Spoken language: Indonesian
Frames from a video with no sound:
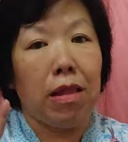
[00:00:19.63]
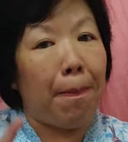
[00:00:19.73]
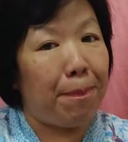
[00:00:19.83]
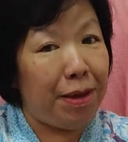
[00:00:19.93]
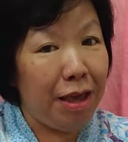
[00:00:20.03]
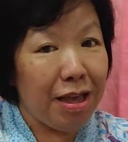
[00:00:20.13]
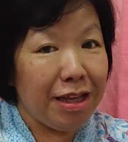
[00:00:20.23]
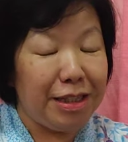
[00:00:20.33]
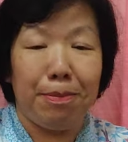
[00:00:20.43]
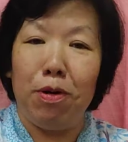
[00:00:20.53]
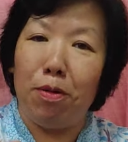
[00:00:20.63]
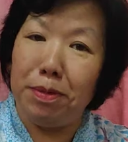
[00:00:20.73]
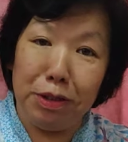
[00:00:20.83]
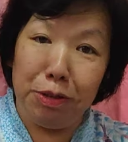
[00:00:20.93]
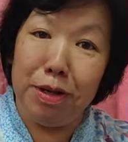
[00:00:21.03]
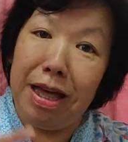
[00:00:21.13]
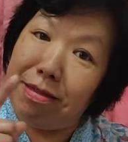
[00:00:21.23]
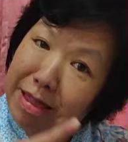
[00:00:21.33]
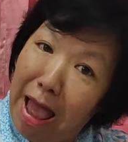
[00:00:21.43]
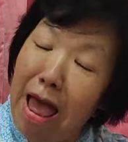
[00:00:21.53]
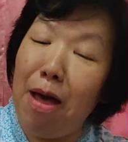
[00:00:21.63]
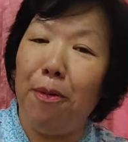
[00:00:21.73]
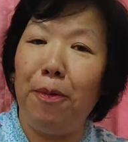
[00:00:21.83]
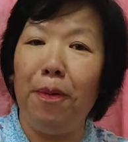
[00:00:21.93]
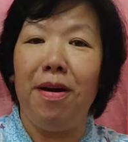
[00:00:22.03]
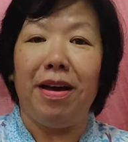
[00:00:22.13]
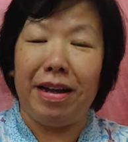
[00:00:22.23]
Tapi Sebelum Miss Yulia tahu